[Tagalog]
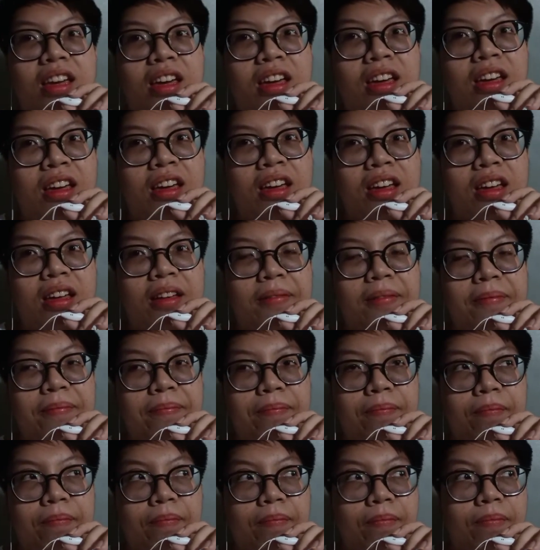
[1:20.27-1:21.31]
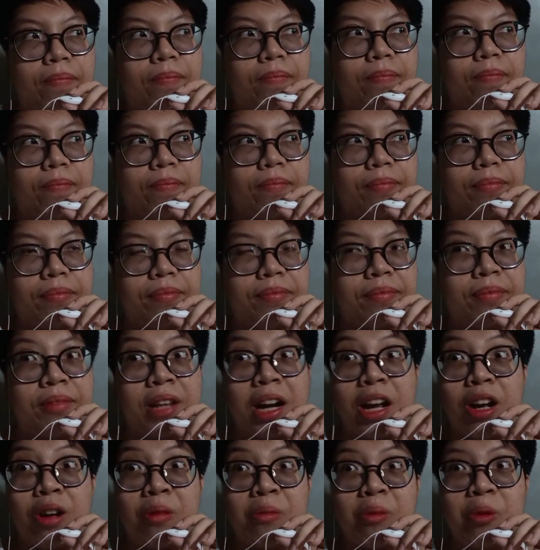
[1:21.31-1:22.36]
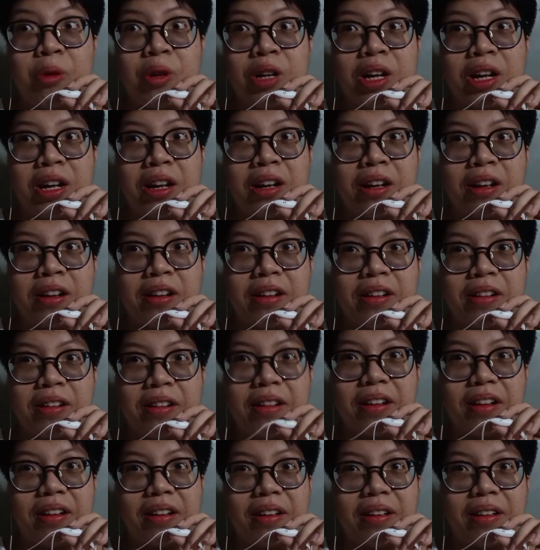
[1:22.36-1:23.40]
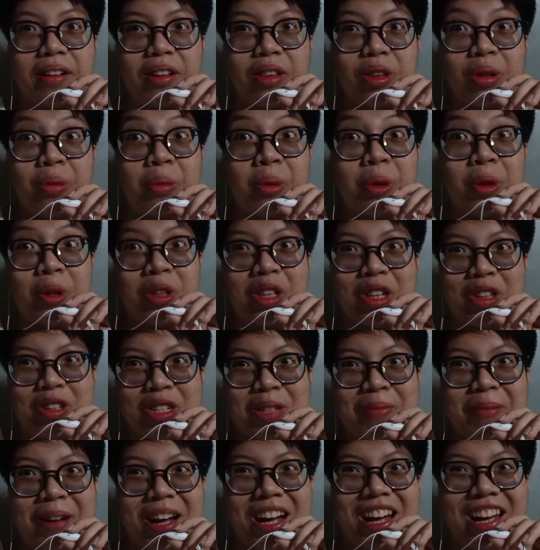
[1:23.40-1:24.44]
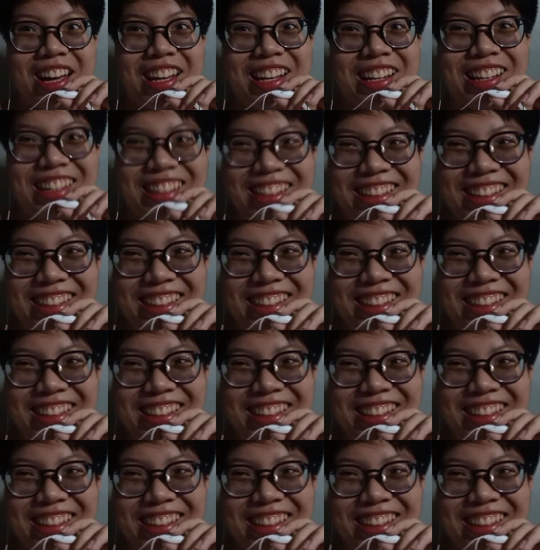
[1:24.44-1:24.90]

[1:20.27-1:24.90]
eh, try ko munang tumulong dito sa bahay.